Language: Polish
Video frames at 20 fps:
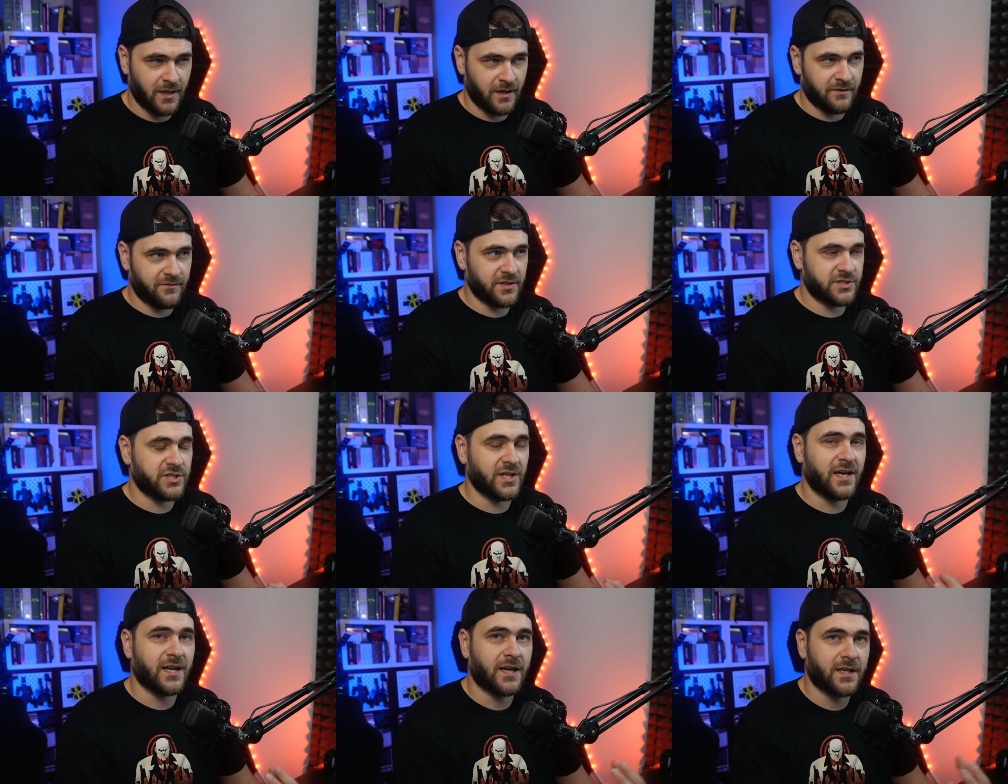
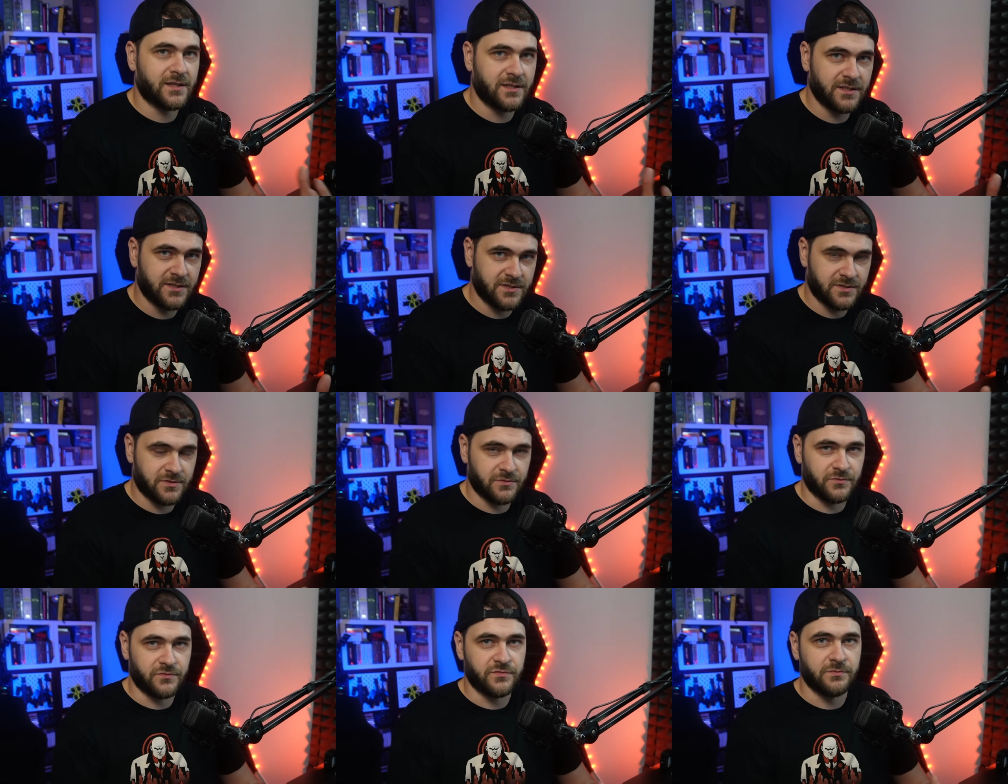wiecie,
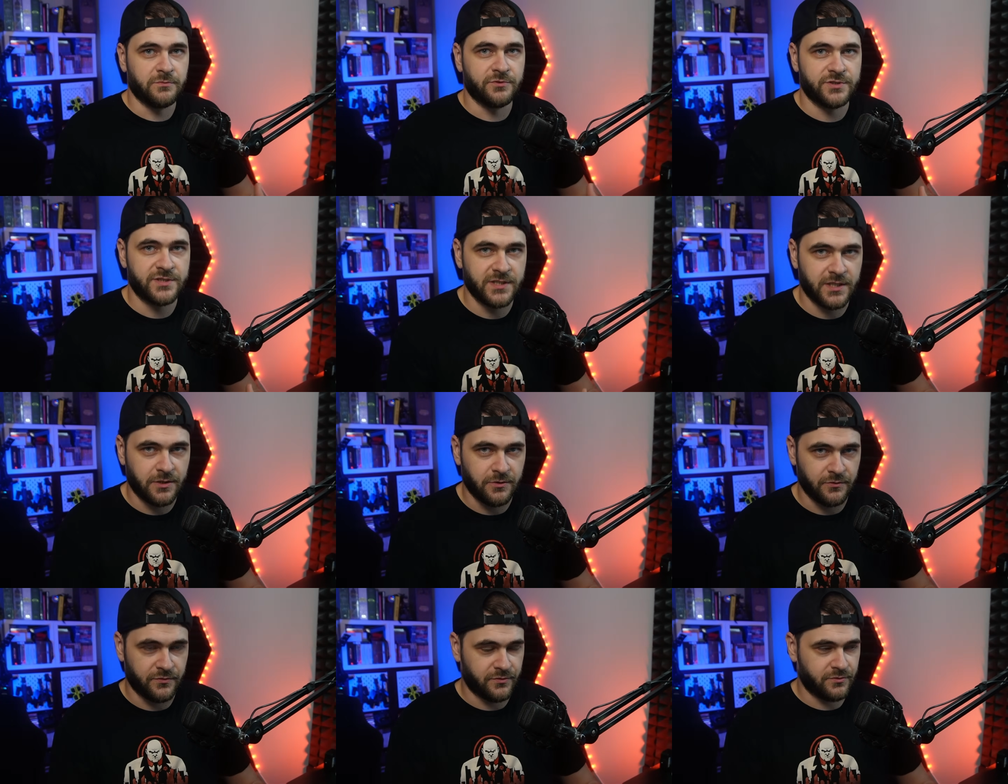artystów,
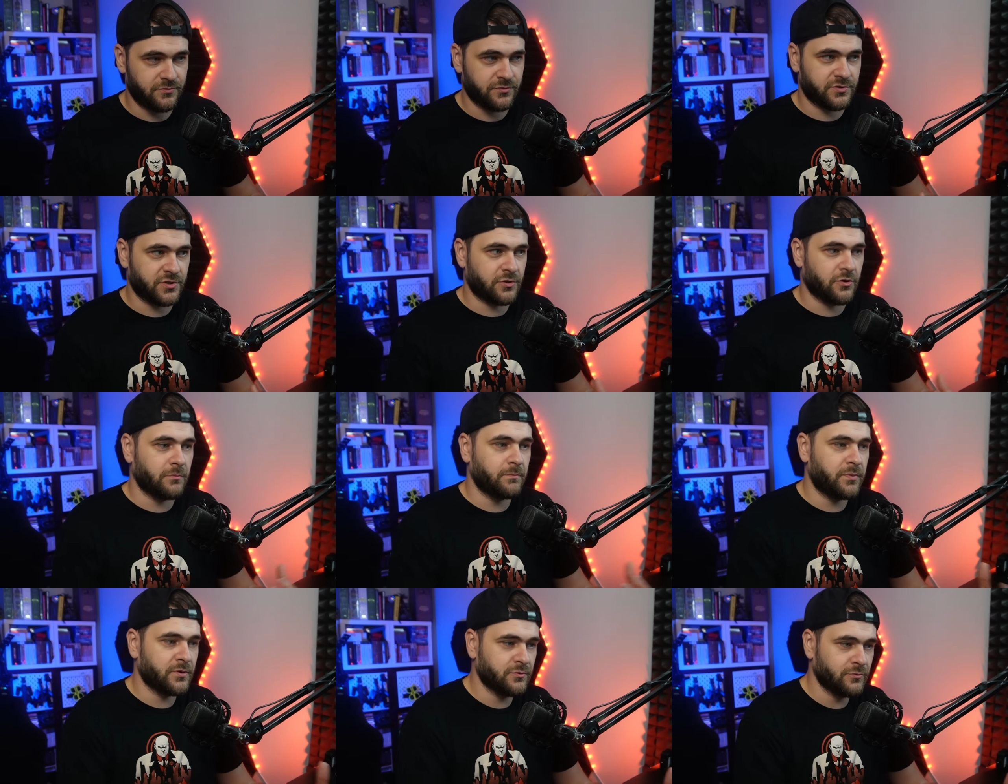muzyków, którzy
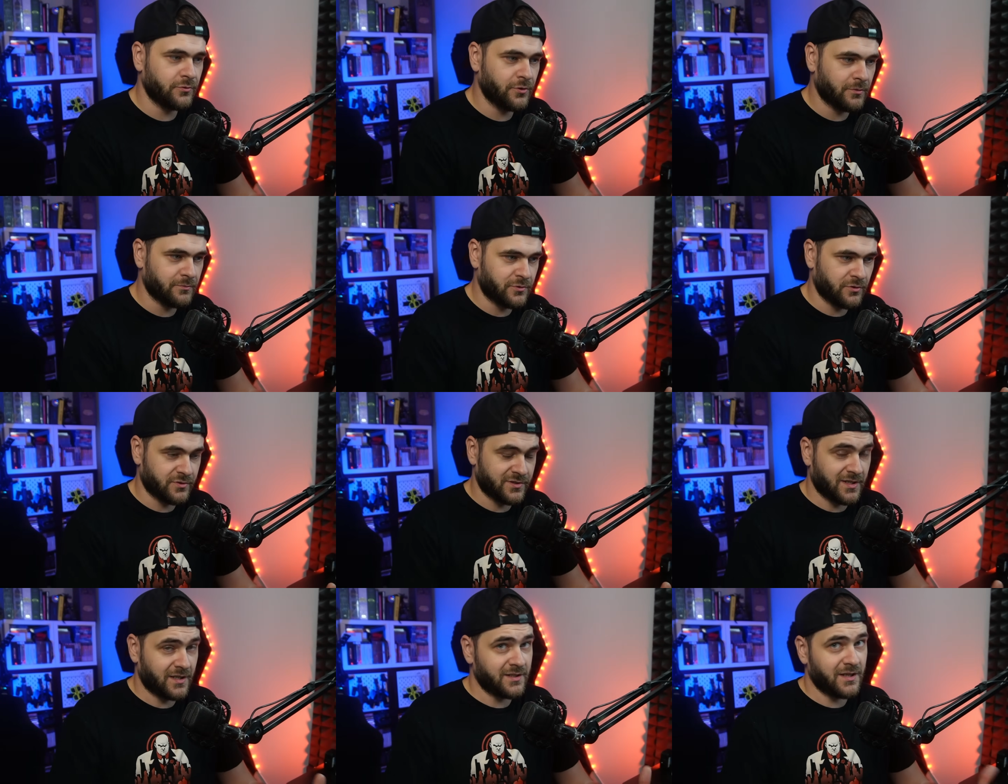komponują
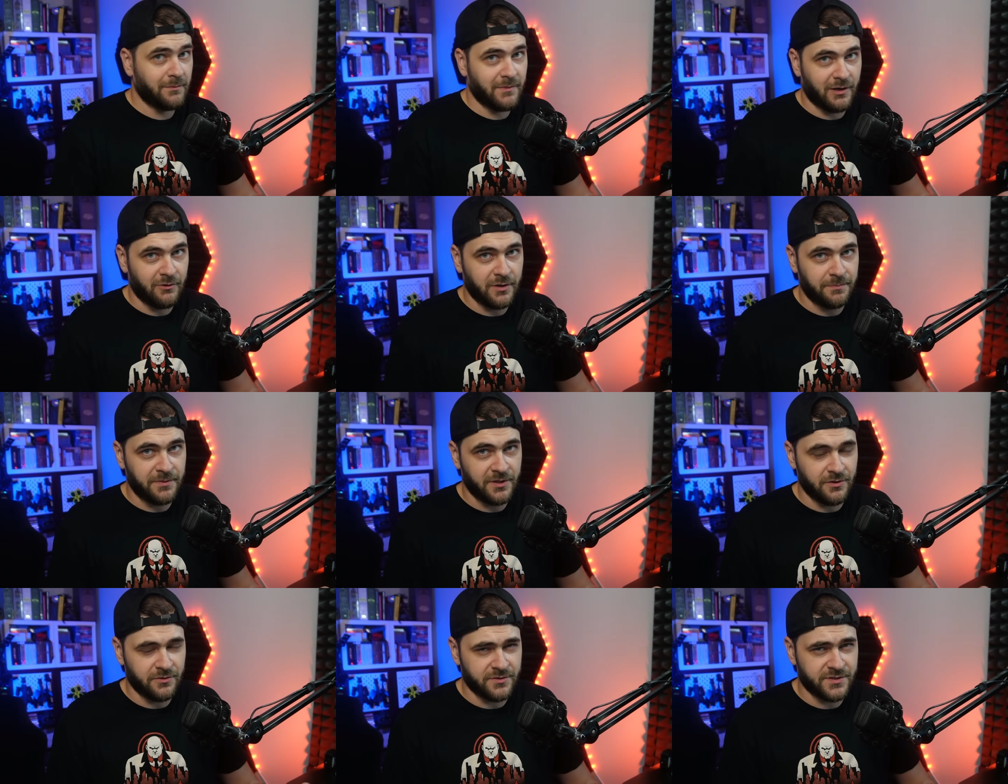to za niemałe
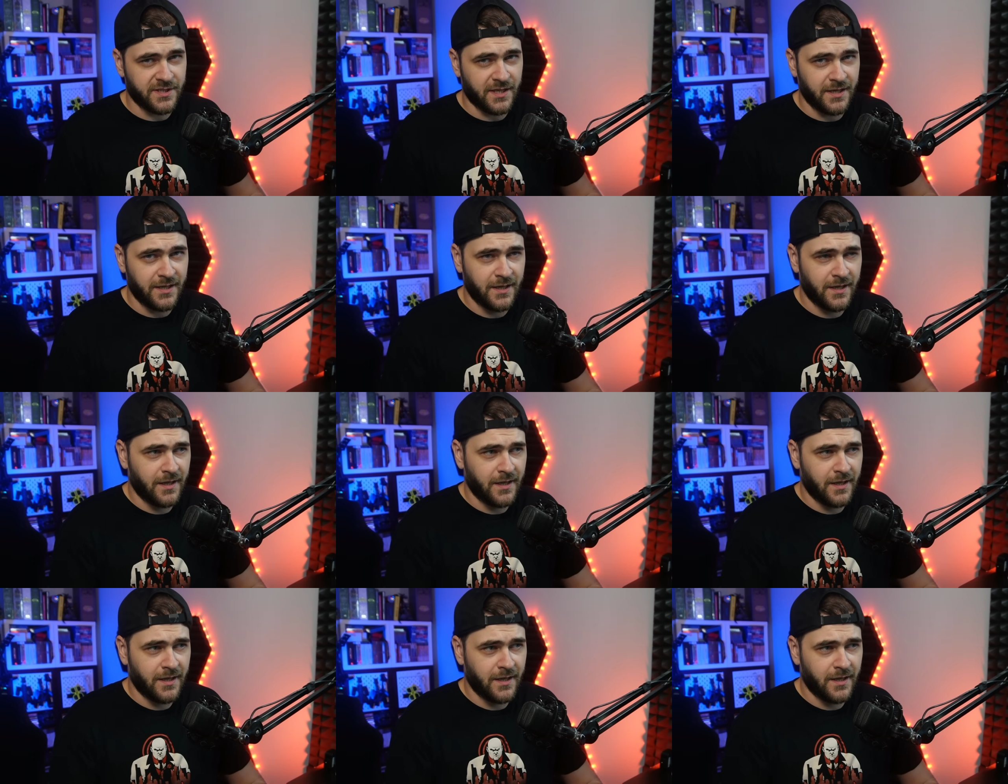pieniądze,